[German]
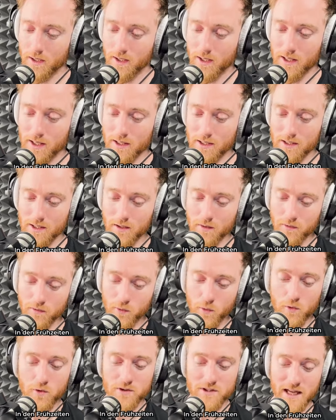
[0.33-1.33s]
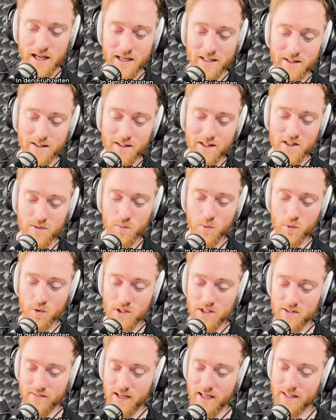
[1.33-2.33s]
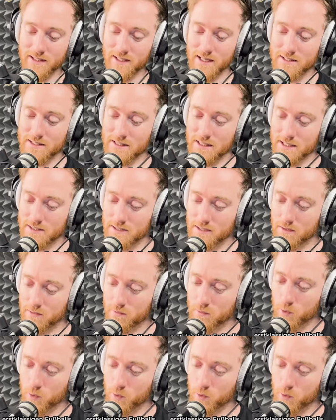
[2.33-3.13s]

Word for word: In den Frühzeiten des bundesweiten erstklassigen